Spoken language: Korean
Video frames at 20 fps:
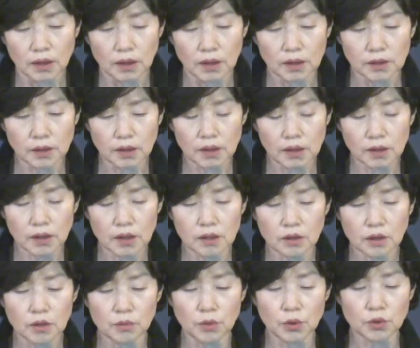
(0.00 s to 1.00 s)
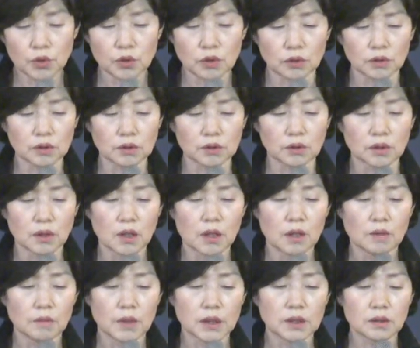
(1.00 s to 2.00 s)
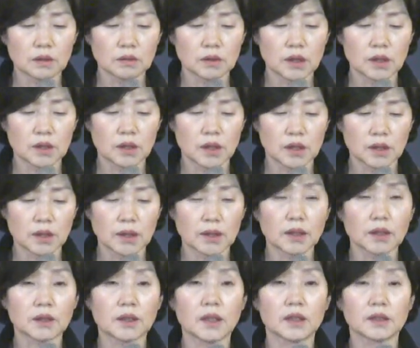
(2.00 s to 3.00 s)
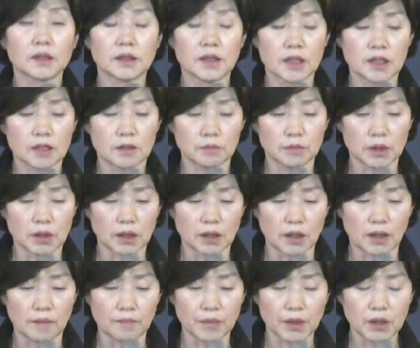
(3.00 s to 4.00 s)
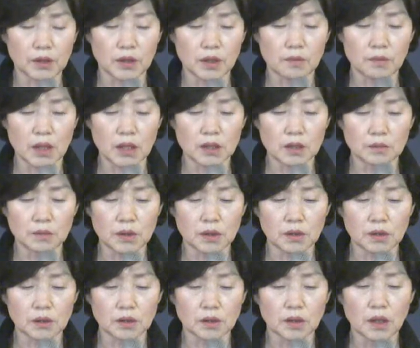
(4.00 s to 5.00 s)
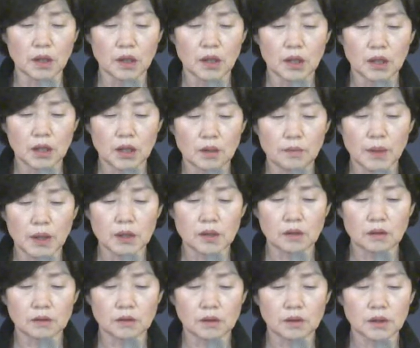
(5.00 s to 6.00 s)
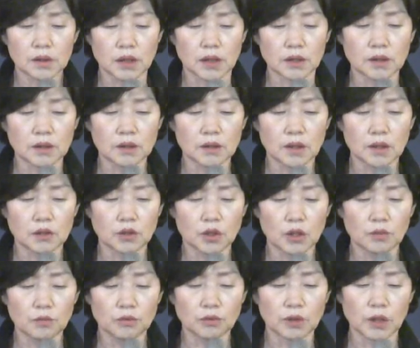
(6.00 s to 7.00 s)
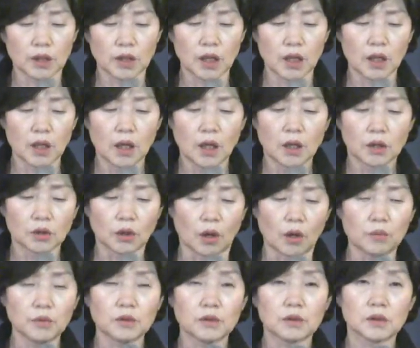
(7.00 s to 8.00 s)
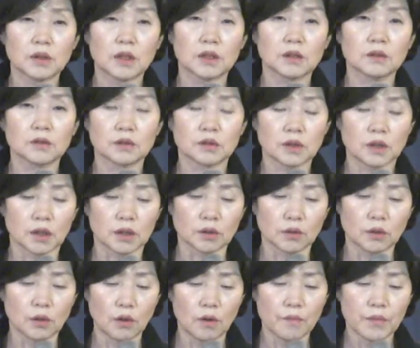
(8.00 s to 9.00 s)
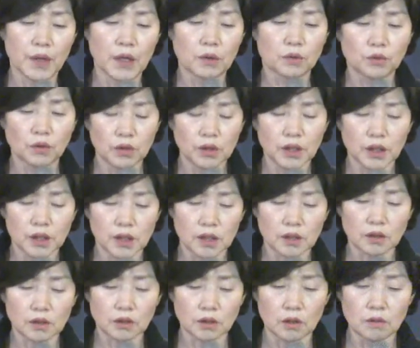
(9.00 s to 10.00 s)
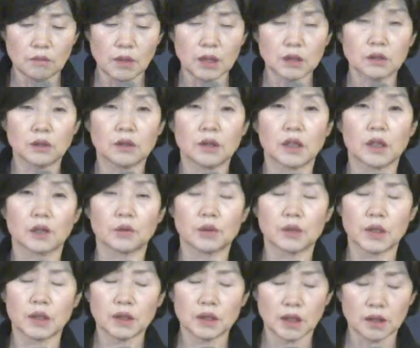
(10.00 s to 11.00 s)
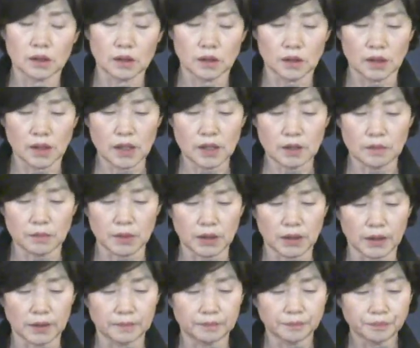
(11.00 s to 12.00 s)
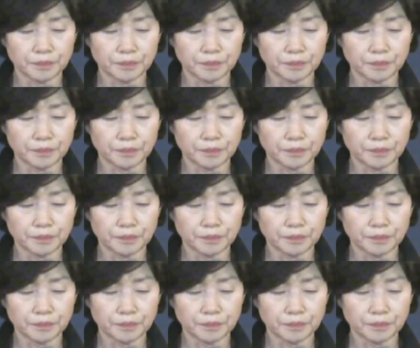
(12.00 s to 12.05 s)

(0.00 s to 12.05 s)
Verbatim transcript: 에스겔의 사역의 목적은 백성들이 죄를 깨닫게 하는 데 있습니다. 그런데 말씀을 들은 이 백성들은 자신들의 죄의 무게가 너무 크다는 것을 알고 구원에 대해서 절망적이라고 생각을 했습니다.